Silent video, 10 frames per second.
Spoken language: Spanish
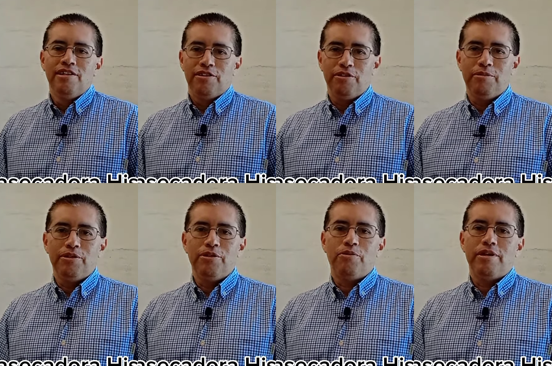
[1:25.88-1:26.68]
Yo me
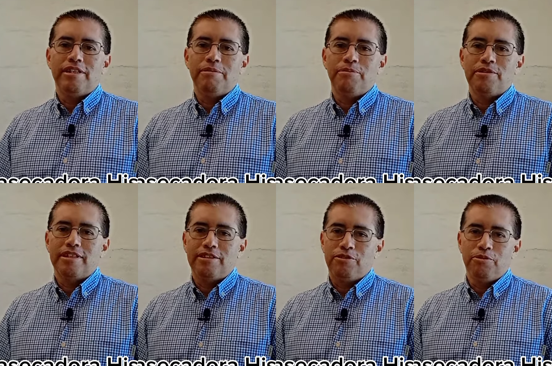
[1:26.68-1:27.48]
doy cuenta
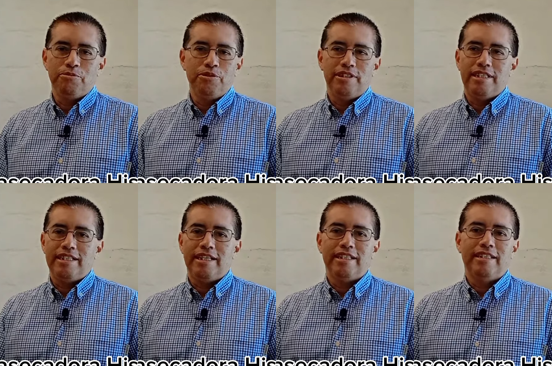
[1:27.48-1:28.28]
porque estoy muy
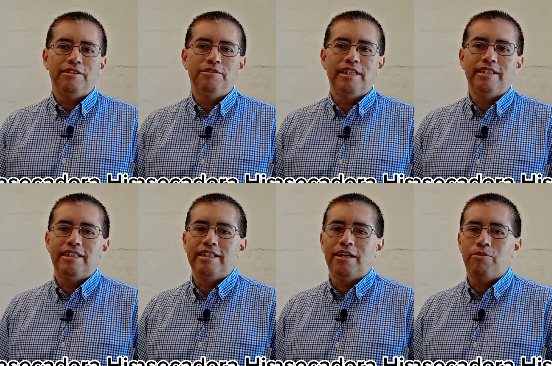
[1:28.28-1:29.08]
cerca de una
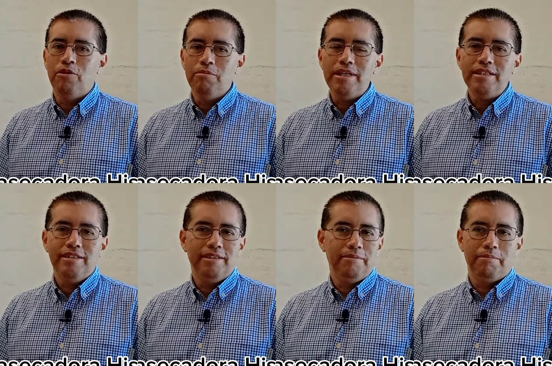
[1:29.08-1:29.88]
tienda Walmart,
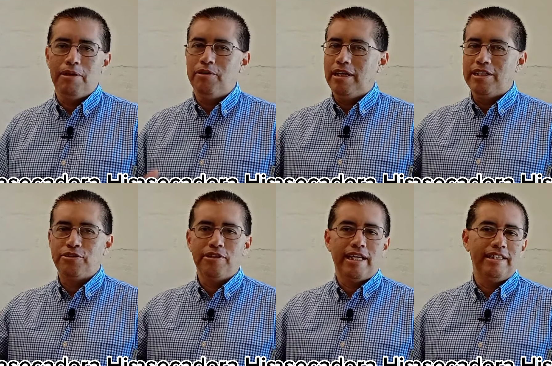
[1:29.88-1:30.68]
veo el
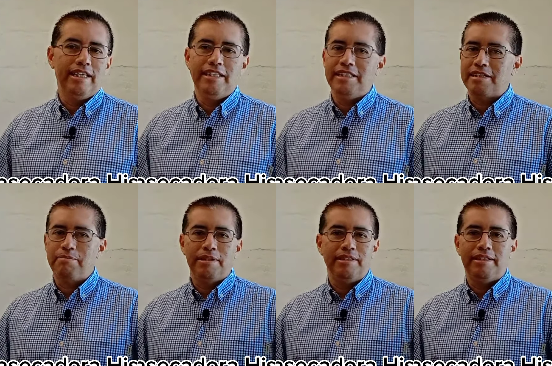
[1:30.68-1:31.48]
stock que tiene y de
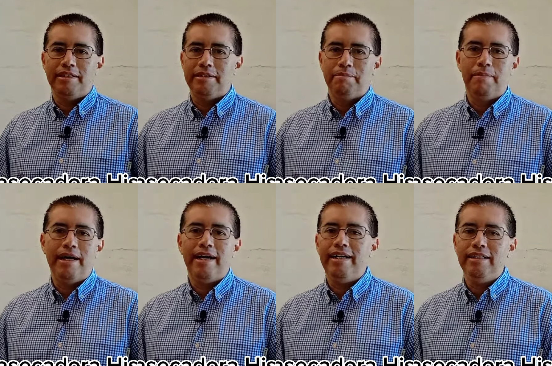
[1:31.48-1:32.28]
repente
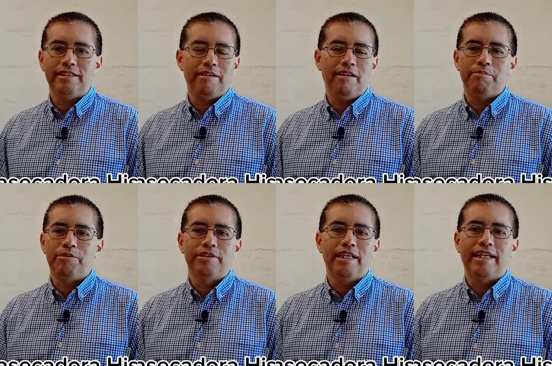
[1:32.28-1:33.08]
baja. La otra vez le
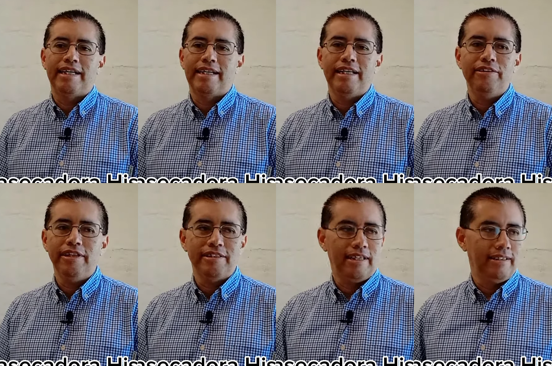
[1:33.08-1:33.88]
pregunté al encargado,
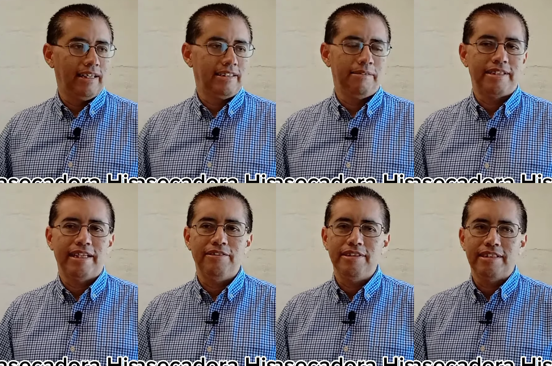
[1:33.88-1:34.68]
oye, las se
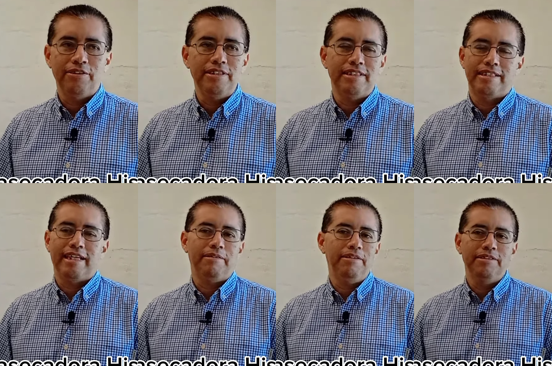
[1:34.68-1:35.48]
acabaron, dice, no, se
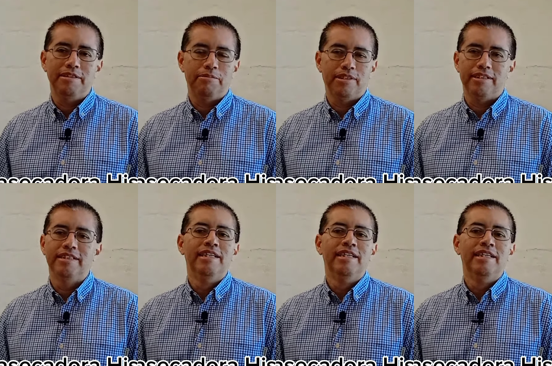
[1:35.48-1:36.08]
acabaron, dice, ¿por qué?